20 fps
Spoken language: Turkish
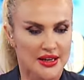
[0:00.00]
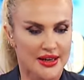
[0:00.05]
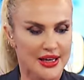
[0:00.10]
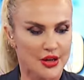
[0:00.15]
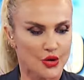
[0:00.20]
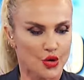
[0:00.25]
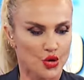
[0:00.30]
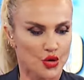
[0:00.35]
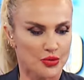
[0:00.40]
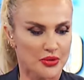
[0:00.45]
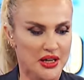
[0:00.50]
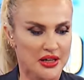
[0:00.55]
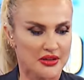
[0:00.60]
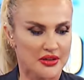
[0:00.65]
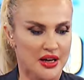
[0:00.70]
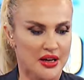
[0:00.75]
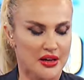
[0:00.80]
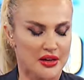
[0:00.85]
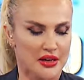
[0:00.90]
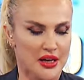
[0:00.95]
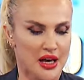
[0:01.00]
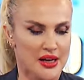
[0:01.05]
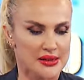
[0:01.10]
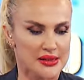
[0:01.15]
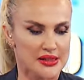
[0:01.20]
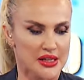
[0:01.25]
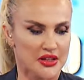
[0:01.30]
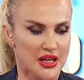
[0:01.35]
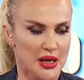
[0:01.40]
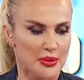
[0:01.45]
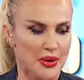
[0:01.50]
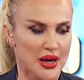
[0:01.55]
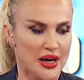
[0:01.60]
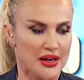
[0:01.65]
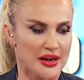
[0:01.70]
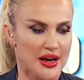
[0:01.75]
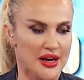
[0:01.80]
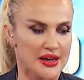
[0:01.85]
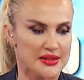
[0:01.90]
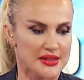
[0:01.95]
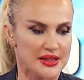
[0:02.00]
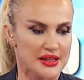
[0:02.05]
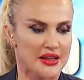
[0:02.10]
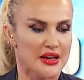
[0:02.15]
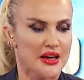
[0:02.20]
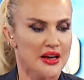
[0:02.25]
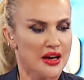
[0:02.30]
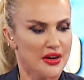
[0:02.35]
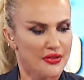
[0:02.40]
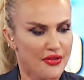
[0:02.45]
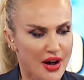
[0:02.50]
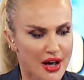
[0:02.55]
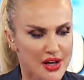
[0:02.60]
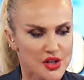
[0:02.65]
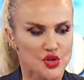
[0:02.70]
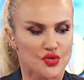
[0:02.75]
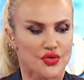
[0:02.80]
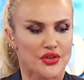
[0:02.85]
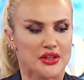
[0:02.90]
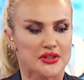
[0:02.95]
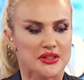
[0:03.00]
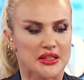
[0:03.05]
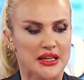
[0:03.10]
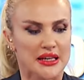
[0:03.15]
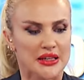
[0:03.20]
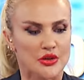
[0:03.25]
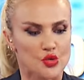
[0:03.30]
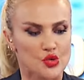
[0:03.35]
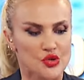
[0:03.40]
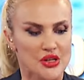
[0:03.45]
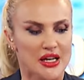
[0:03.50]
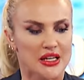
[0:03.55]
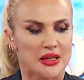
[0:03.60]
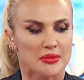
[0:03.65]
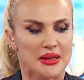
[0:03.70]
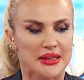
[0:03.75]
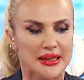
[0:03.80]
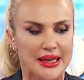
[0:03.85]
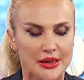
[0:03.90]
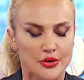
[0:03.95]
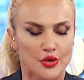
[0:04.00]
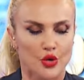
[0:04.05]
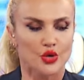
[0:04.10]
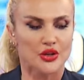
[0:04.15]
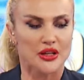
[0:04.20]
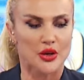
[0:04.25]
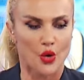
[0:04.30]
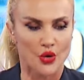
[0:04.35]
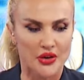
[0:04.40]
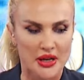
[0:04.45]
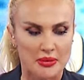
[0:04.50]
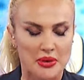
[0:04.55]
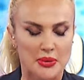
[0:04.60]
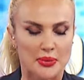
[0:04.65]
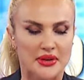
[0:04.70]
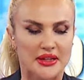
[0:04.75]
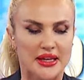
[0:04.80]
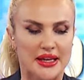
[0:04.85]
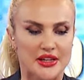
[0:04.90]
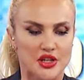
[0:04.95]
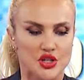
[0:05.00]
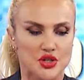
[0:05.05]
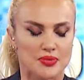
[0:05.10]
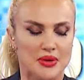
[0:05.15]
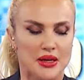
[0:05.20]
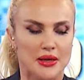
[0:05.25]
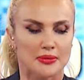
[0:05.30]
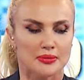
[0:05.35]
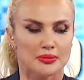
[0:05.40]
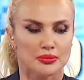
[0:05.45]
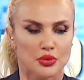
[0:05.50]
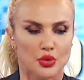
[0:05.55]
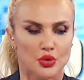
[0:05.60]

Ekonomiye da, e, yansıyan haberlerde fahiş fiyata yeni düzenleme geliyor ki önemli bir gelişme.